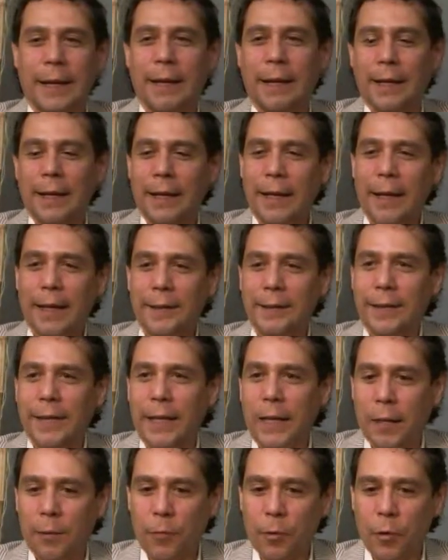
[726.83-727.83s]
eh, el
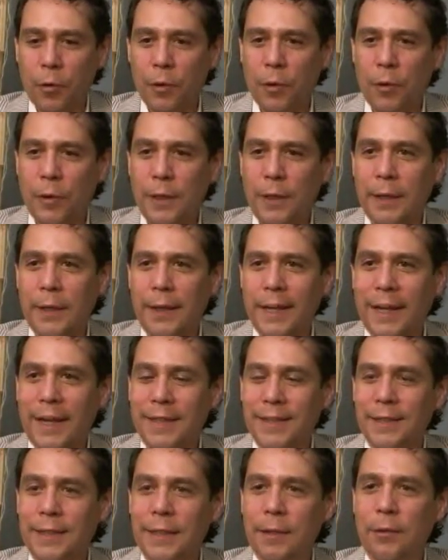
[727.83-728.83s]
cerebro
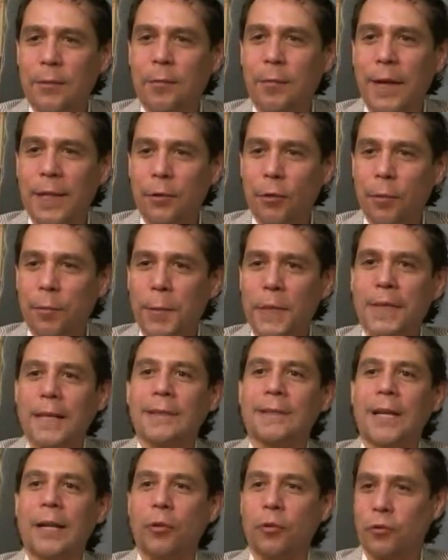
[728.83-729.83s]
crece mayormente
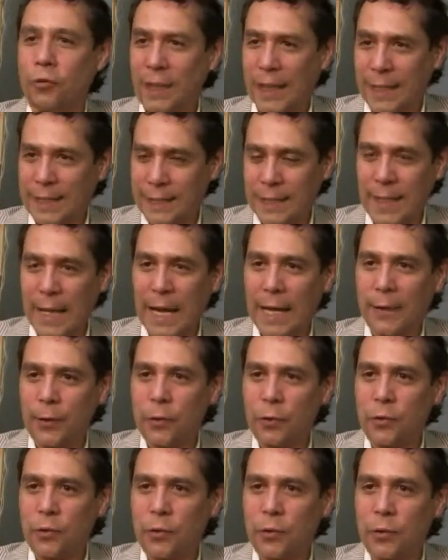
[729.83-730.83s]
hasta los 13
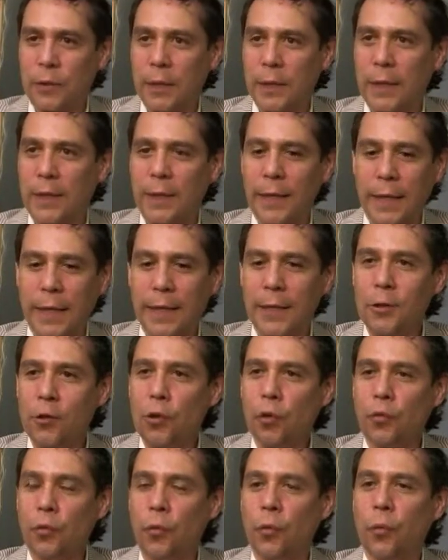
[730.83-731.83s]
años y de ahí
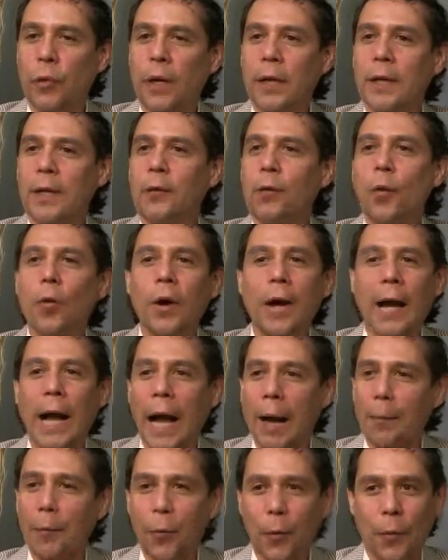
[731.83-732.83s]
no sufre ningún
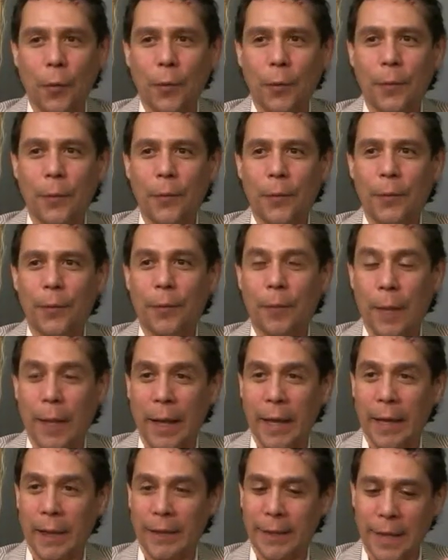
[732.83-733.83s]
cambio
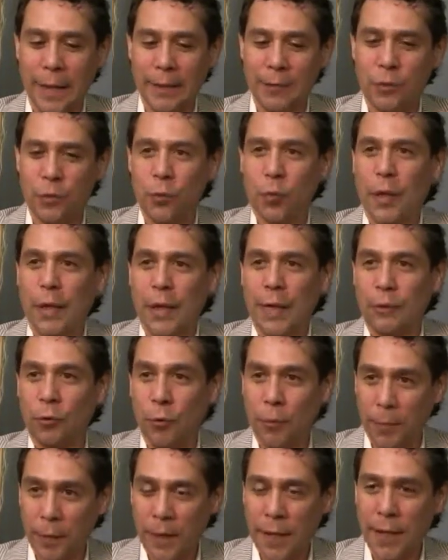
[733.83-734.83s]
en su
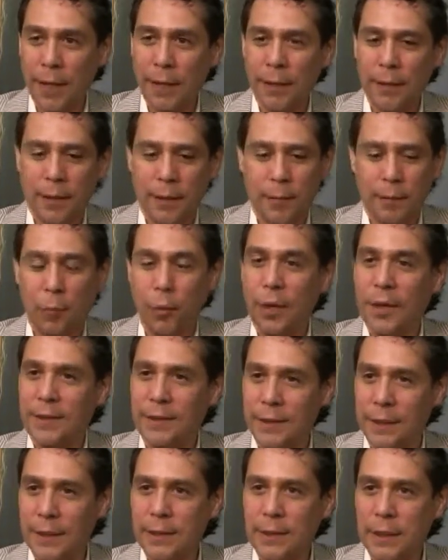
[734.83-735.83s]
anatomía, por
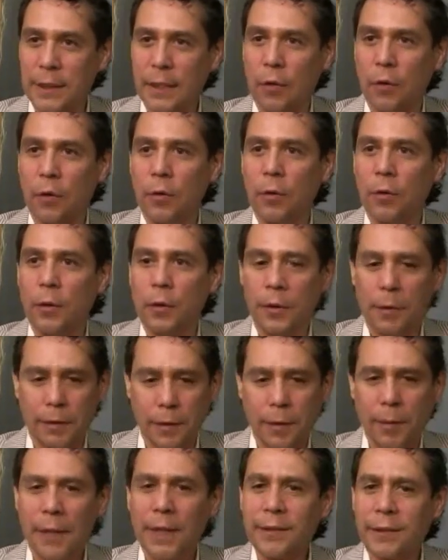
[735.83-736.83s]
así decirlo,
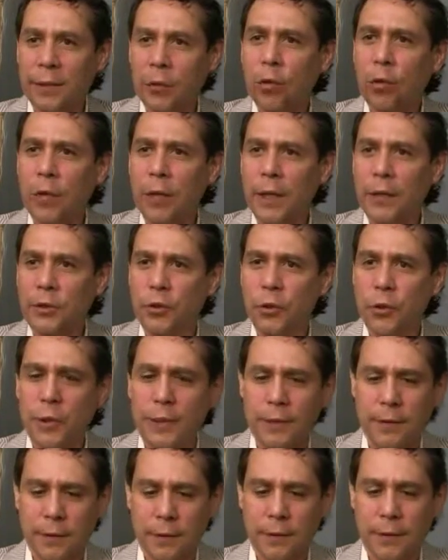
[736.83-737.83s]
se van haciendo
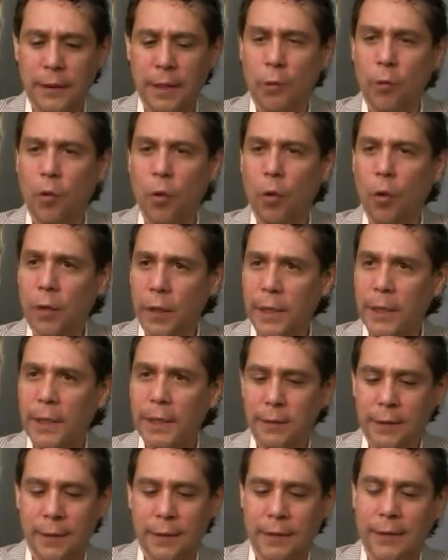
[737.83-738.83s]
conexiones
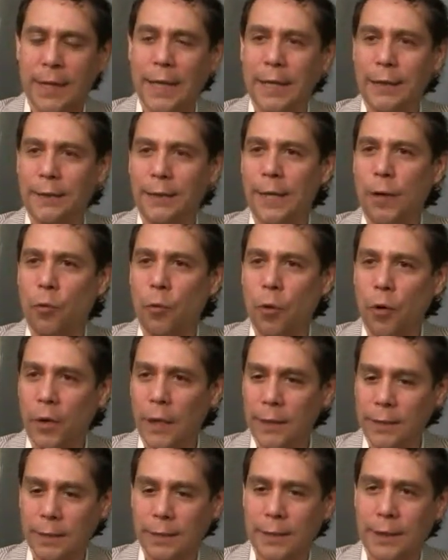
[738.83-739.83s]
neurológicas entre las
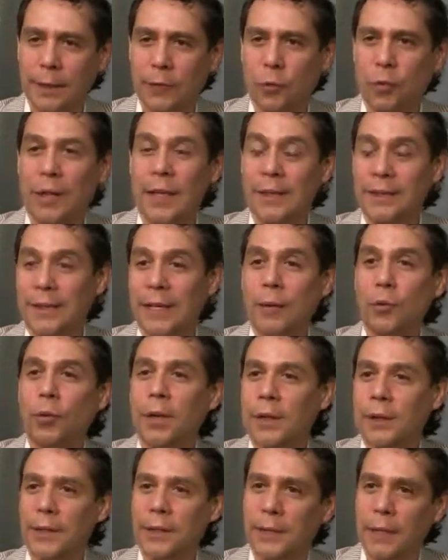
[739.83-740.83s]
neuronas que son las
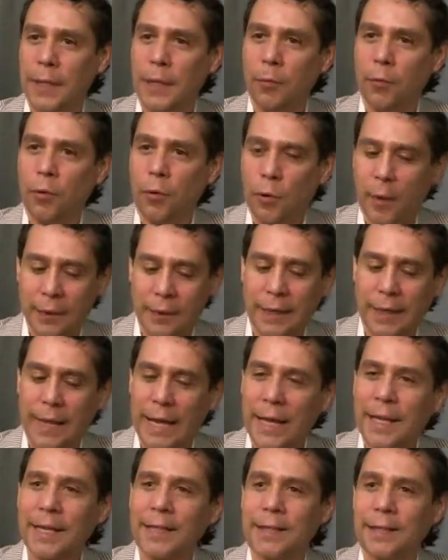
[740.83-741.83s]
células del cerebro,
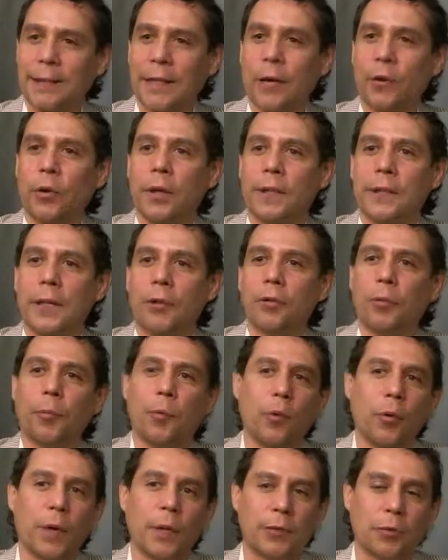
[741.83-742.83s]
entre ellas están conectando
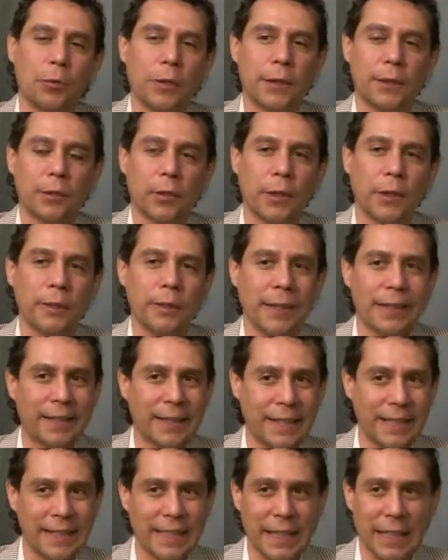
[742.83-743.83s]
por unas conexiones
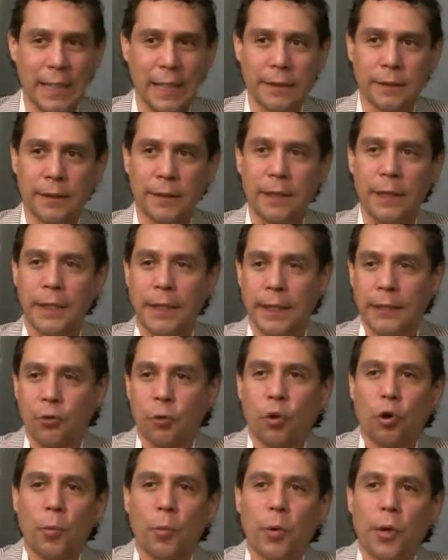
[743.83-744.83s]
dendríticas, que
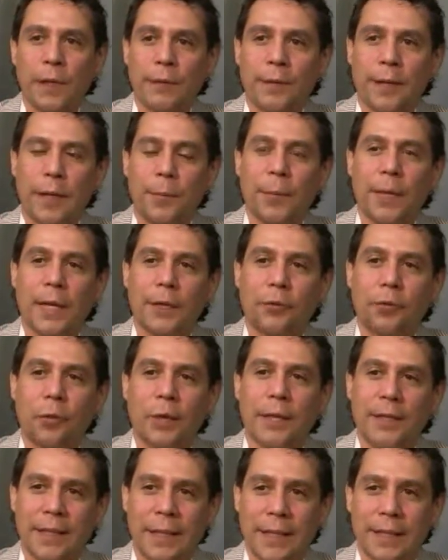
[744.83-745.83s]
son como las
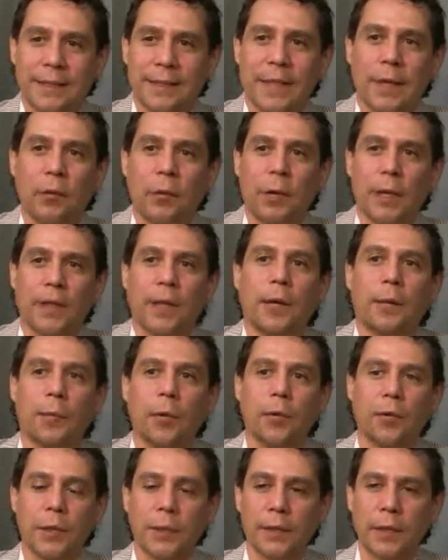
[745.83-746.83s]
terminaciones de las células
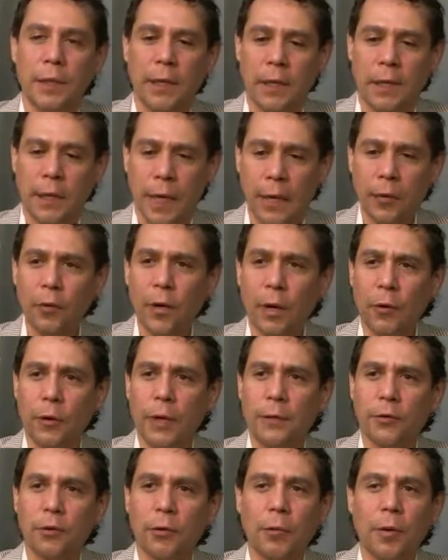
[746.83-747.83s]
nerviosas. Hay una
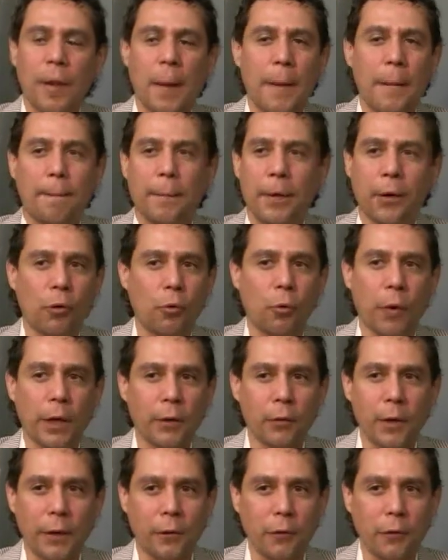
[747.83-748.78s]
conexión, pero no hay una